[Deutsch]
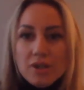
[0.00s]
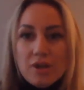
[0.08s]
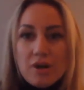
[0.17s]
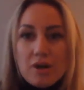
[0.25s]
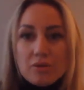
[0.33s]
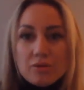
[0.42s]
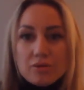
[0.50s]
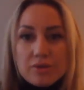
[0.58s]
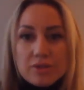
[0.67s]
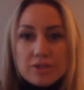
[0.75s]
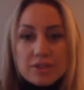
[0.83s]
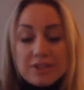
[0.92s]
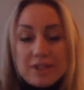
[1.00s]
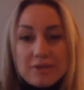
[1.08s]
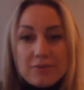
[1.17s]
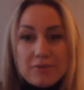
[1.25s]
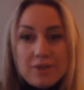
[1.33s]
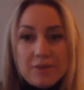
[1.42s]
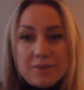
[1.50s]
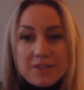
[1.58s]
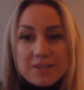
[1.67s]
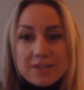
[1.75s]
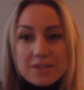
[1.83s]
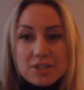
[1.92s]
Ja, und äh, danke Philipp
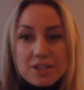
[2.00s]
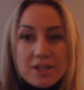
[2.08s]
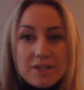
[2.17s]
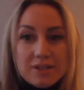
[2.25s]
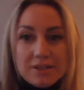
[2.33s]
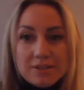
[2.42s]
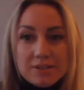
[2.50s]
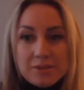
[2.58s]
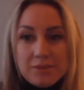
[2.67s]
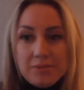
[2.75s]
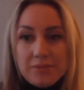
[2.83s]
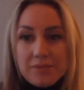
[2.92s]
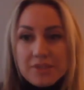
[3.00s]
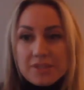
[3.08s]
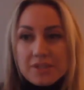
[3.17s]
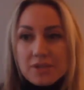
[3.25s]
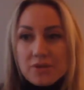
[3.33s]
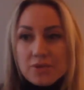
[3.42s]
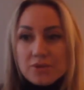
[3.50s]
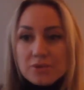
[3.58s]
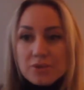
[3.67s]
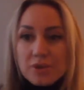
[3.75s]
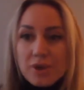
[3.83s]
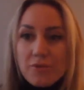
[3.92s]
an dieser Stelle, ähm, dass du den Kurs
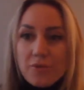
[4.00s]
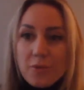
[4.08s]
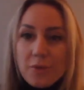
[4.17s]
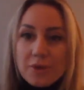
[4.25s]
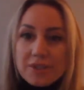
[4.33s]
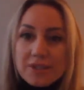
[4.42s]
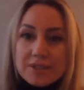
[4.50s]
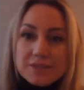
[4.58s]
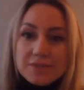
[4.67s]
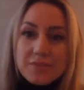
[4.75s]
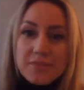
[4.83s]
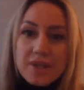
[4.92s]
so toll aufgebaut hast.